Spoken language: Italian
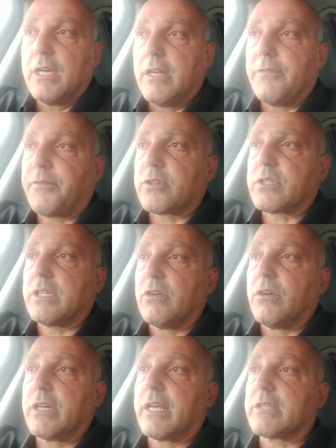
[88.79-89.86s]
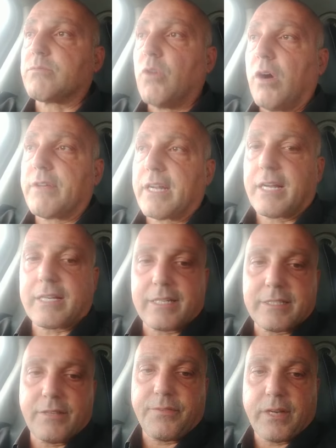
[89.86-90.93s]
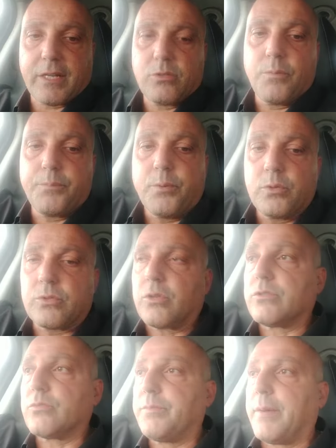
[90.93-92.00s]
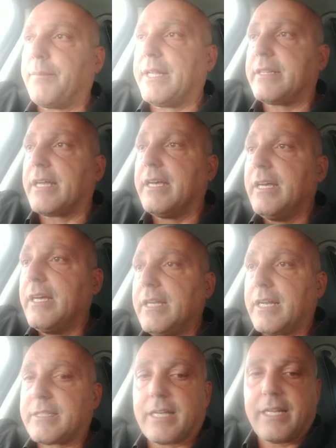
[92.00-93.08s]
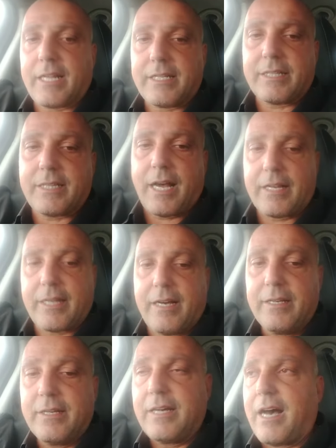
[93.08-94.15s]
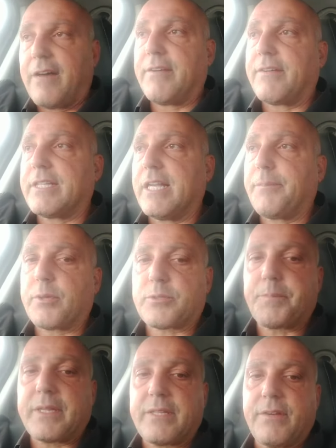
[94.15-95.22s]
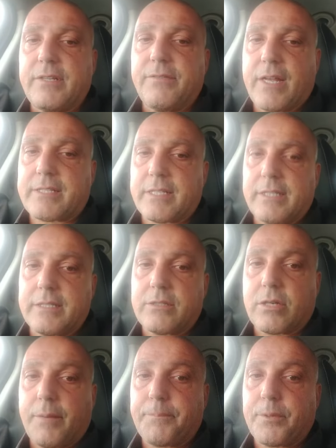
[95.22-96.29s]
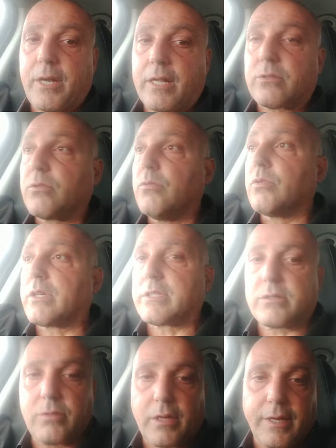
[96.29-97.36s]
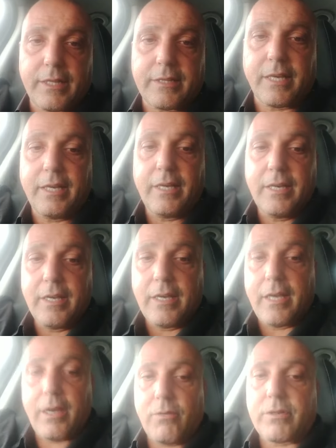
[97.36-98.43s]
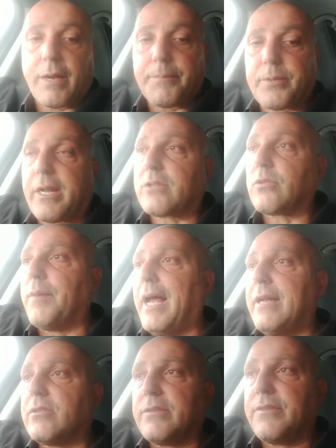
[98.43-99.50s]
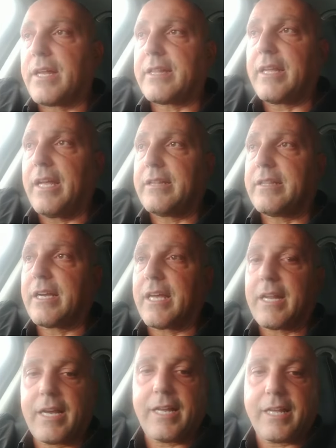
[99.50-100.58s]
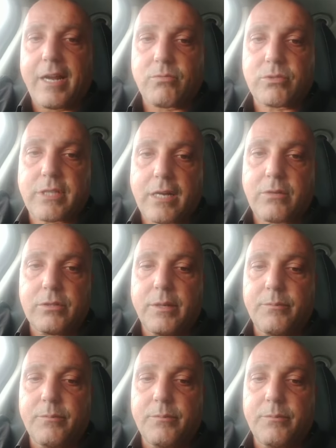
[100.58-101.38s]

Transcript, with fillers: il Frosinone e smuovere la classifica di un punto. Indubbiamente la Salernitana aveva delle prospettive diverse inizio campionato. Comunque sicuramente è un campionato bello, divertente, che regalerà un sacco di